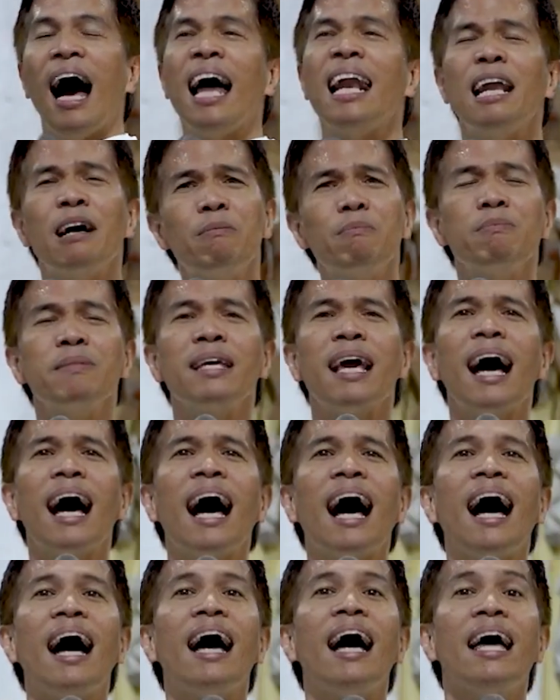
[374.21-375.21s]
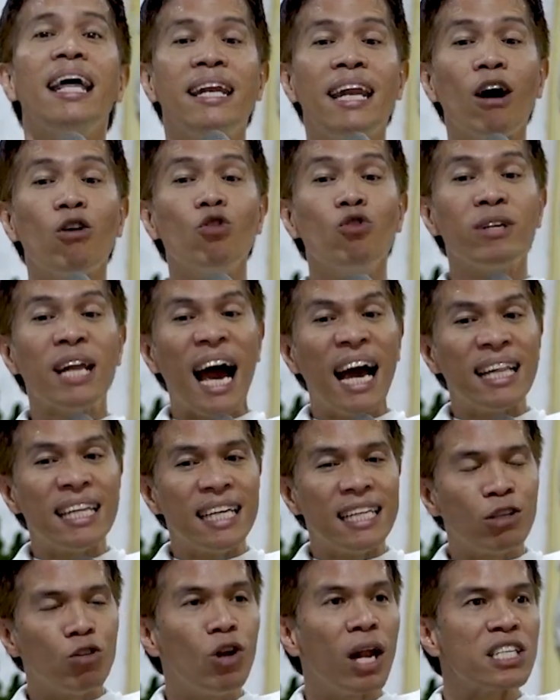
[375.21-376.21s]
Alam niya na kung
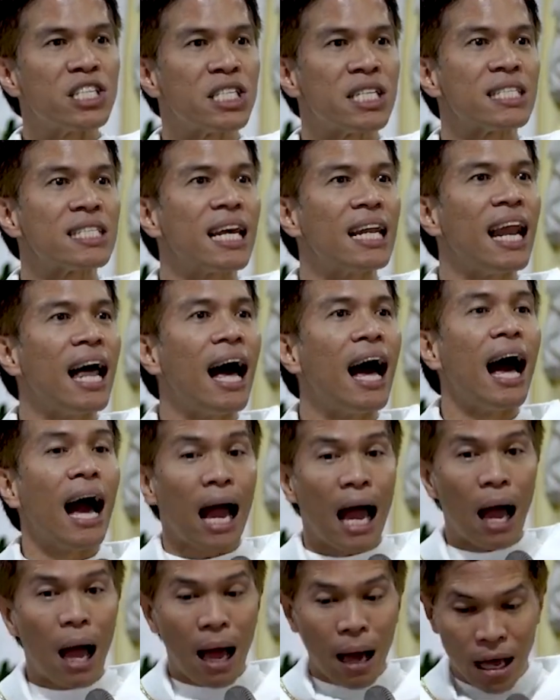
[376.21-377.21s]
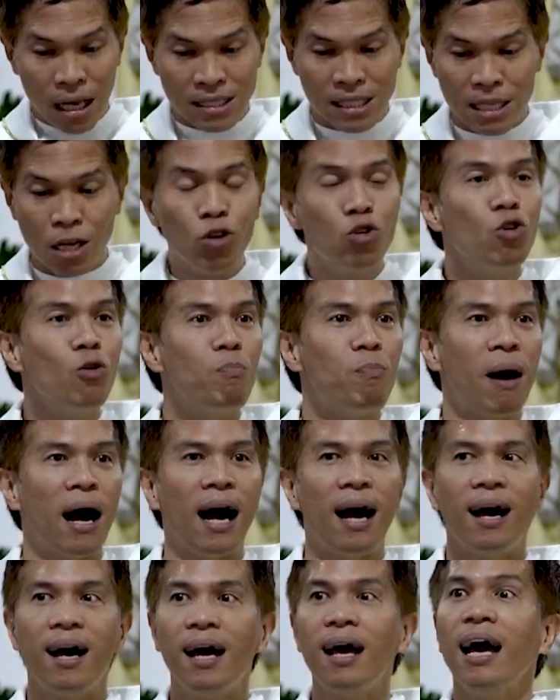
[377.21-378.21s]
nandito lang siya sa, la- sa lupa,